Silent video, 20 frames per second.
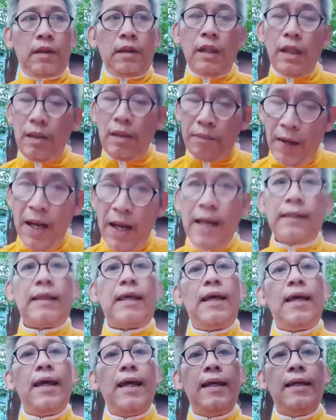นี่พระ
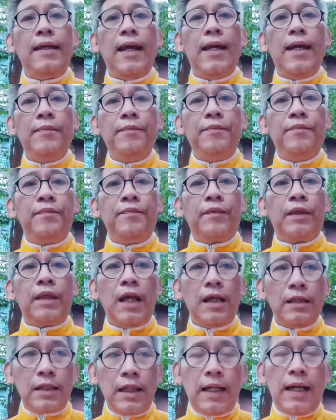แท้นะถ้า
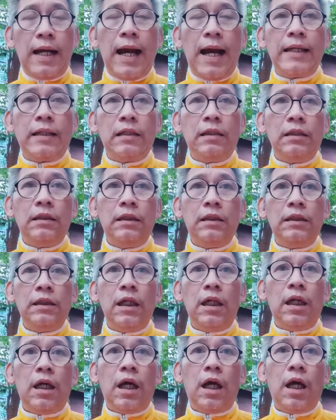จะขายคืนเนี่
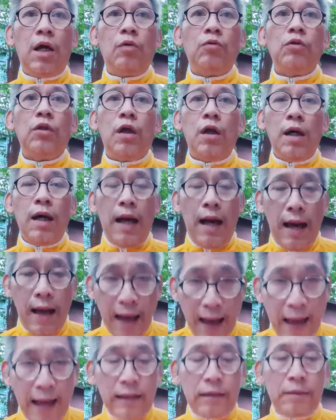ยเขาต้อง
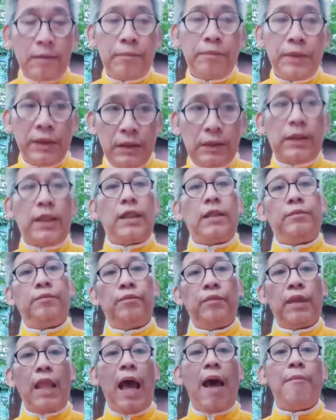หักเปอร์เซ็นต์
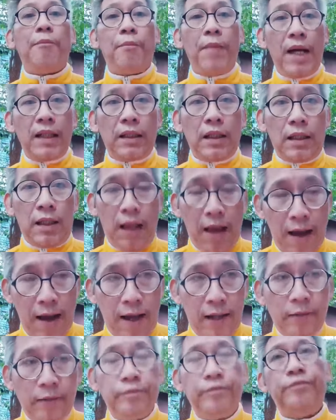ตามมาตรฐา
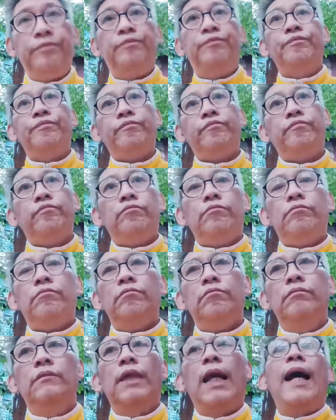น
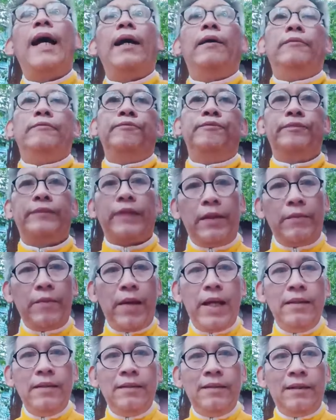อ่าเห็นไหม
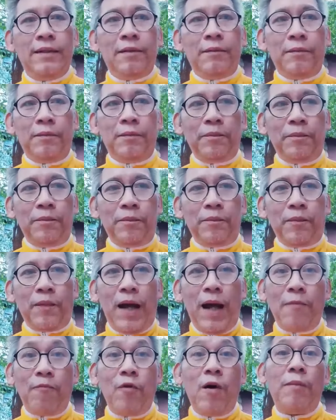
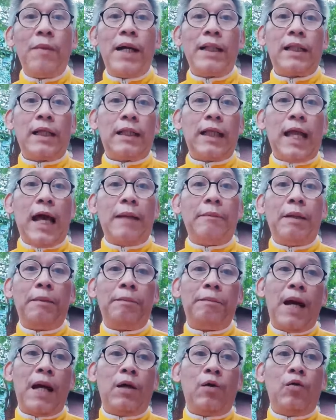คำว่ามาตรฐานมัน
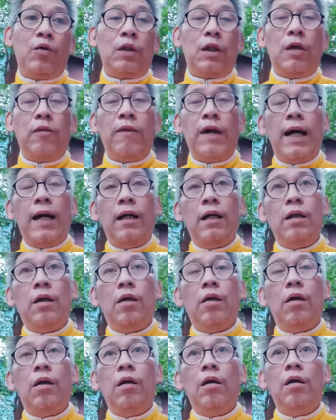ปรากฏแล้วว่า
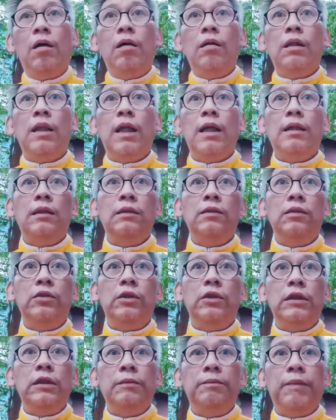อ๋อถ้าคุณ
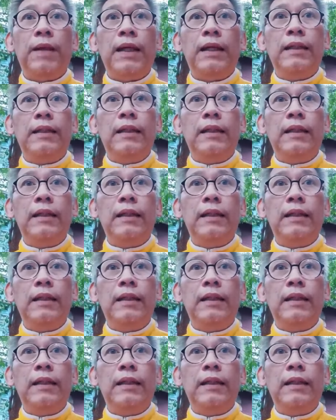ซื้อไป